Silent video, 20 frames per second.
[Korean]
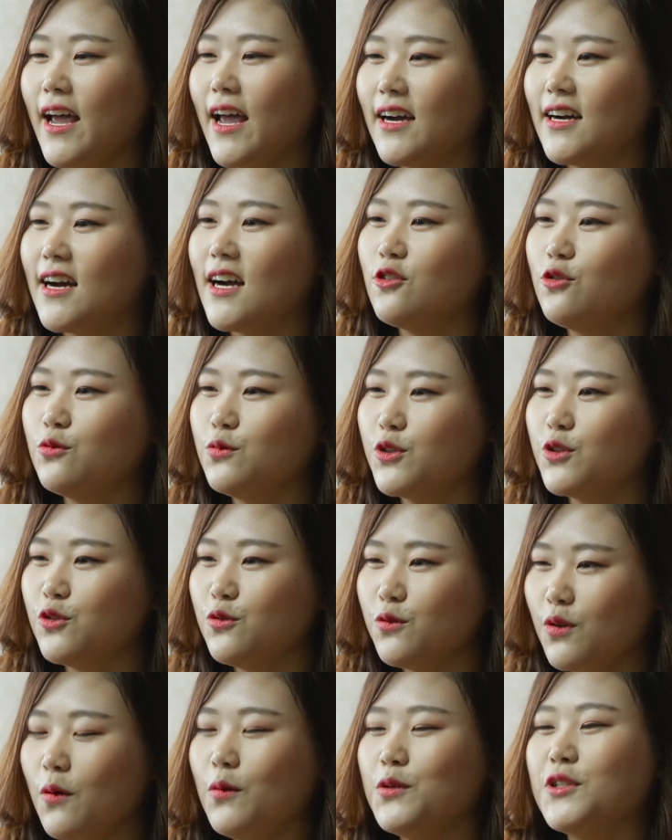다양한 꿈을
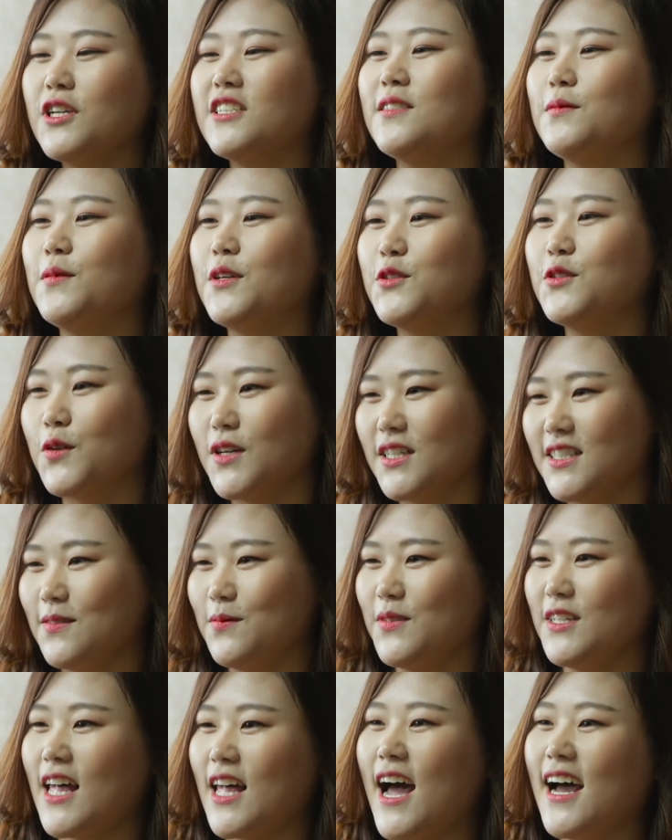꿈꿔보셨으면
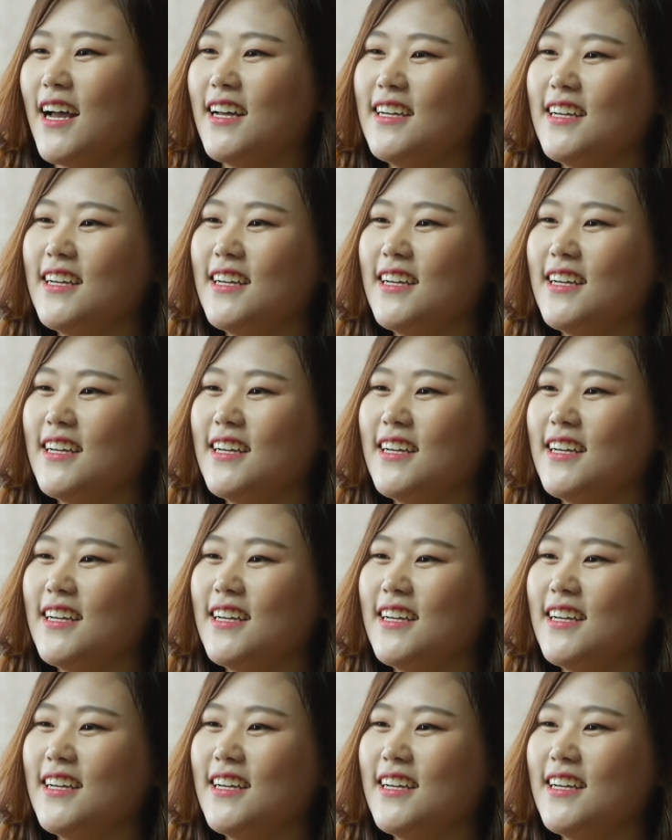좋겠습니다.